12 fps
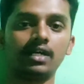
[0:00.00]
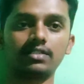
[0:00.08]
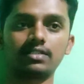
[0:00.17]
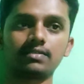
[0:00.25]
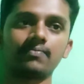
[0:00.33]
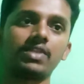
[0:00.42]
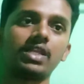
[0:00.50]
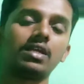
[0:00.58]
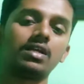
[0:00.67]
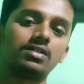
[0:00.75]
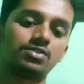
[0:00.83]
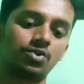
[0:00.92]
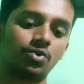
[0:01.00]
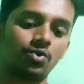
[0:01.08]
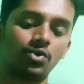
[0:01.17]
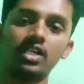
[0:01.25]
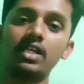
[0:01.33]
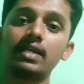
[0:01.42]
டக்ஸ் ஸோ
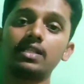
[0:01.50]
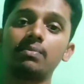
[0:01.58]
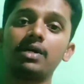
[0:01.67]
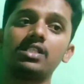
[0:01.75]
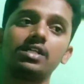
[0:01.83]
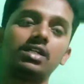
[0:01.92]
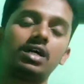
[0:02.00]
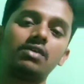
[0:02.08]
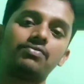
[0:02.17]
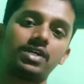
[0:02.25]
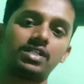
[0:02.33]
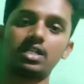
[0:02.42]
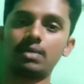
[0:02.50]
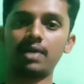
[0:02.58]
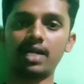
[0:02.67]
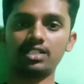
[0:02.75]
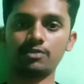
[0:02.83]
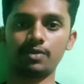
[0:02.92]
இங்கேருந்து பார்த்திங்கன்னா ஃபர்தராக
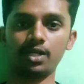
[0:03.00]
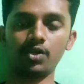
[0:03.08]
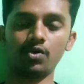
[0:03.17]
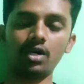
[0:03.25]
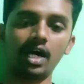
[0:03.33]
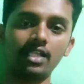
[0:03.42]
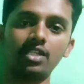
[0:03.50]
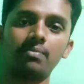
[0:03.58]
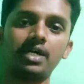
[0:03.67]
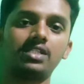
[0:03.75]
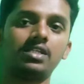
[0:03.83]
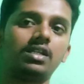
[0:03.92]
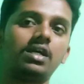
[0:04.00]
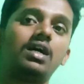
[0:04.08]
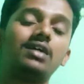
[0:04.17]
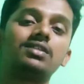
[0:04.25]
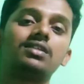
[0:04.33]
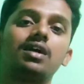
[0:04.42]
பிரான்ச்சஸ் பிரியும் அது பார்த்திங்கன்னா
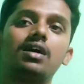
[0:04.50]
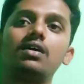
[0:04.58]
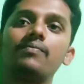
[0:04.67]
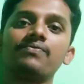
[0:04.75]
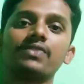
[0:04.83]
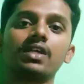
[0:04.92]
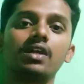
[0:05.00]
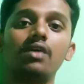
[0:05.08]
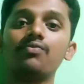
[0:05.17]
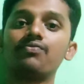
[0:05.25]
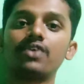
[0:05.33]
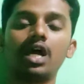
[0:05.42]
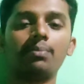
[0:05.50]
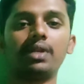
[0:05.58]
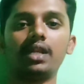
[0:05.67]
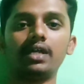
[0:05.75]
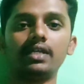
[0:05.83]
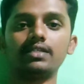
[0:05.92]
அதுதான் லிம்ஃப்
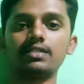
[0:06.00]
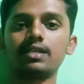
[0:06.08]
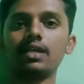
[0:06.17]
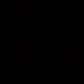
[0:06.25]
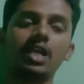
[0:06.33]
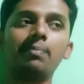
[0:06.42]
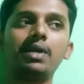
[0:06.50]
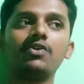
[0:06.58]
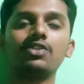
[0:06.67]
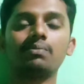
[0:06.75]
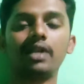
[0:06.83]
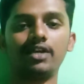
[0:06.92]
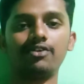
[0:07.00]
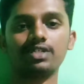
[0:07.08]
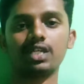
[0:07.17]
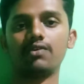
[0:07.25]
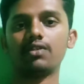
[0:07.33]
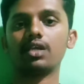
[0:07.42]
கேப்பிலரிஸ் எப்படி வந்து பிளட்
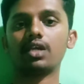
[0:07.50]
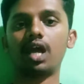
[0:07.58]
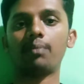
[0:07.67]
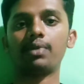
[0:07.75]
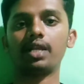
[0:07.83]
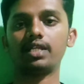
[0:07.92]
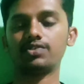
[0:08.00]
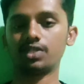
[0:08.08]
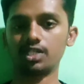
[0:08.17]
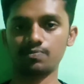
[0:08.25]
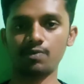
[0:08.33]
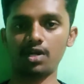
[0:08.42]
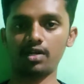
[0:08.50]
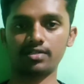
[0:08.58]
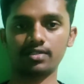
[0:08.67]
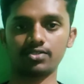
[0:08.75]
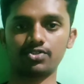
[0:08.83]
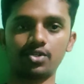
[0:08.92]
வெசலில் வந்து கேப்பிலரிஸ் வந்து
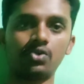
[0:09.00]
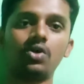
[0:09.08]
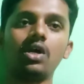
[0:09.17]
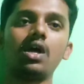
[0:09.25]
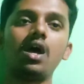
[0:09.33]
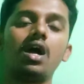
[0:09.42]
ஸ்மாலர் ஸ்ட்ரக்சரோ